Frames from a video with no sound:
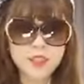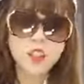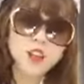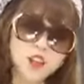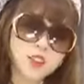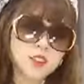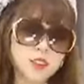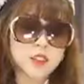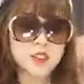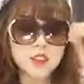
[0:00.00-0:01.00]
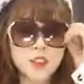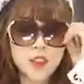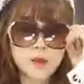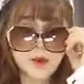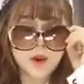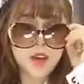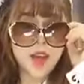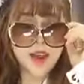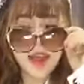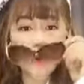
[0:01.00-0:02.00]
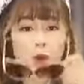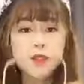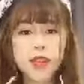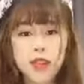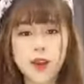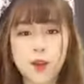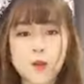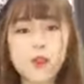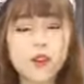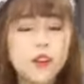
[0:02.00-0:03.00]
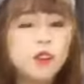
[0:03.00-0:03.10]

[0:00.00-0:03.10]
cưng ừ có thể đeo nguyên một set như vậy cũng được